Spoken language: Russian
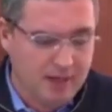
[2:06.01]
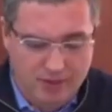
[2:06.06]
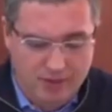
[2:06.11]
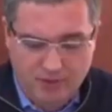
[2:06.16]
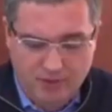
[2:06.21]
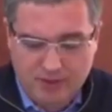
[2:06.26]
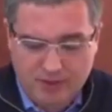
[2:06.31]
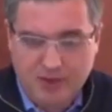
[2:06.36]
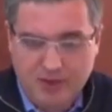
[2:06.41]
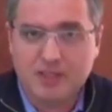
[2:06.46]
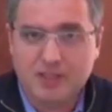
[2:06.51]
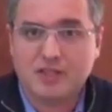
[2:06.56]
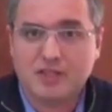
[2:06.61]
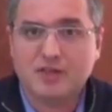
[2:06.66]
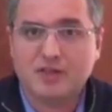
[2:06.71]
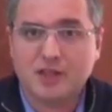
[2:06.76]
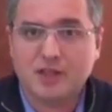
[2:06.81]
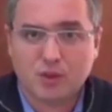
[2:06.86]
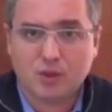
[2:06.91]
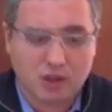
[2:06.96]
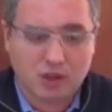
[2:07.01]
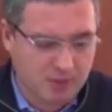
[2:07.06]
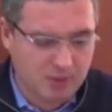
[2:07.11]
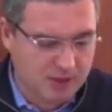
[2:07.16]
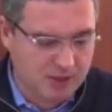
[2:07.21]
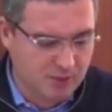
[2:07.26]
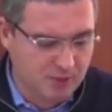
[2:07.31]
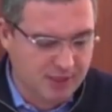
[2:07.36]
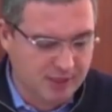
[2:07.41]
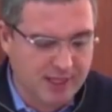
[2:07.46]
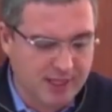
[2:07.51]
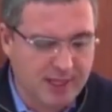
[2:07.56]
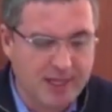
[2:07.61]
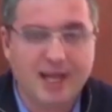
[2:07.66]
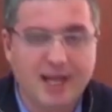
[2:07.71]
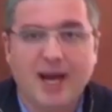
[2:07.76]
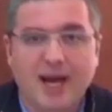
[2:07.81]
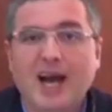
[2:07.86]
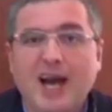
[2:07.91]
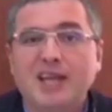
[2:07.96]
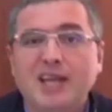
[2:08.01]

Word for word: инфекционистов, которых посмотрели,